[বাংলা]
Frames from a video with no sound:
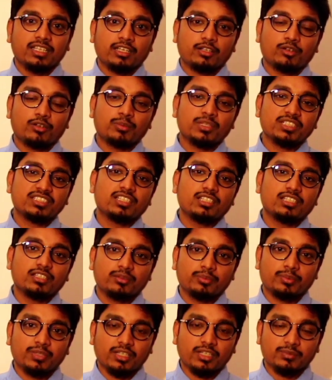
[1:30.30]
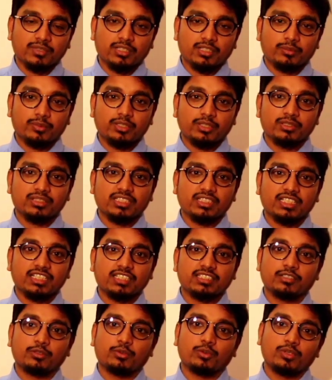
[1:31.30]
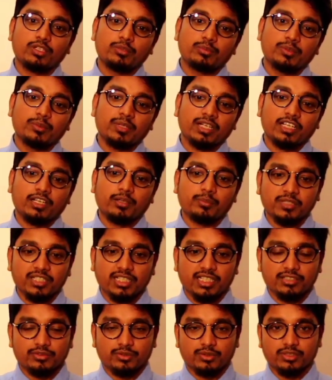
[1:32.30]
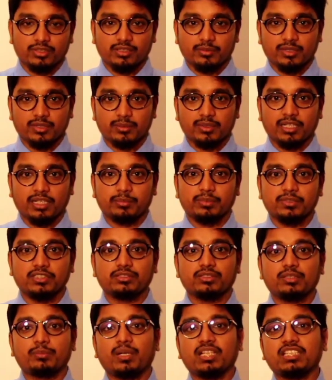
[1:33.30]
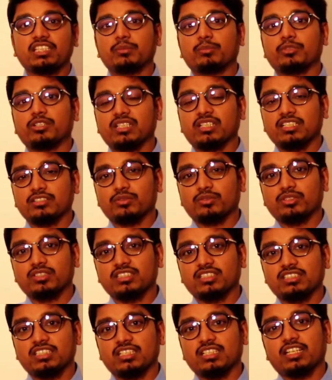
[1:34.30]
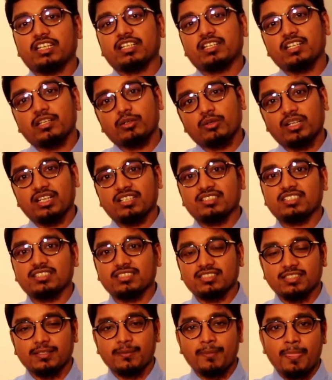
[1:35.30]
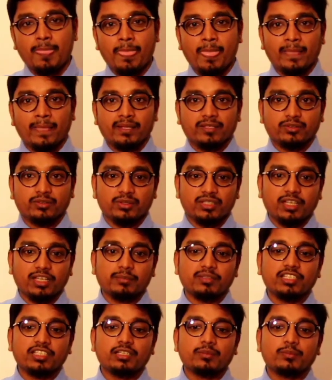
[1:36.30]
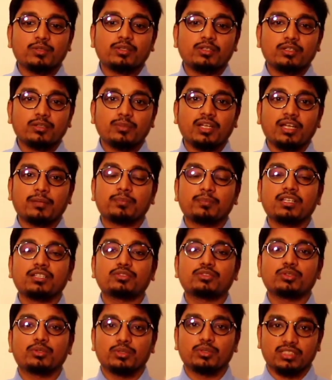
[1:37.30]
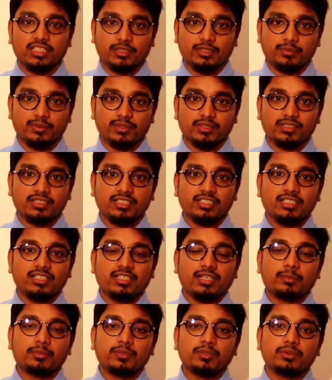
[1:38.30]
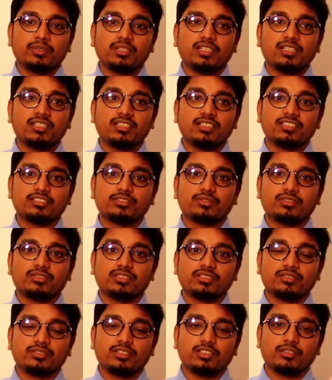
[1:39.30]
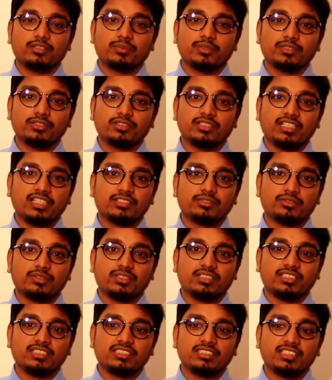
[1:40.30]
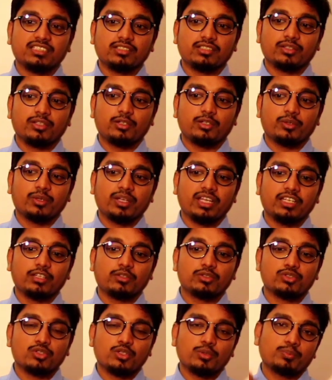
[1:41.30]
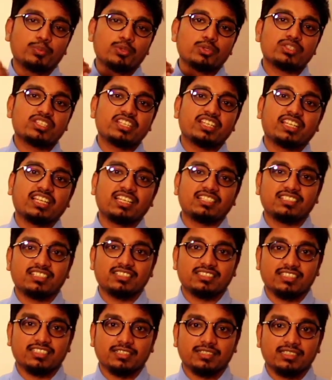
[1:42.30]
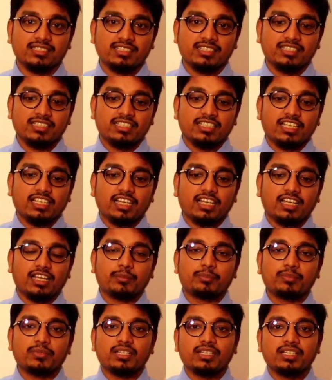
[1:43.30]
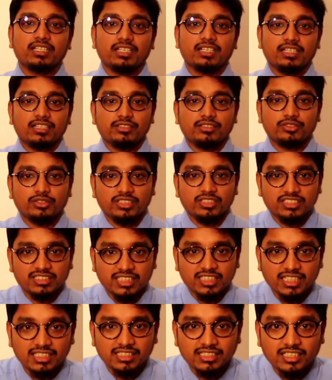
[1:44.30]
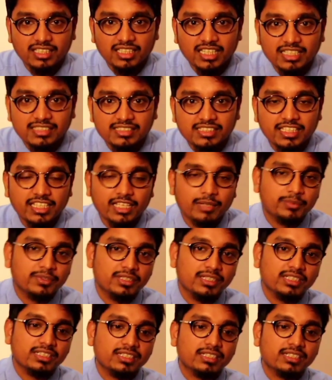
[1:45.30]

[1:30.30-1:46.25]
কমার্শিয়ালের উপরে আপনার অভিজ্ঞতা তো ওই বিভাগে আপনি কাজ করতে পারবেন আপনি যদি বাতিমার কাজ করতে চান এটারও কাজ আছে তো এটা নির্ভর করবে আপনার যোগ্যতার উপর আপনি হোটেলটি রেস্টোরেশনের উপরে যদি কাজ করতে চান তাহলে ওইখানেও সব পোস্টের কাজ আছে আপনি যদি চান তাহলে আজকে আপনি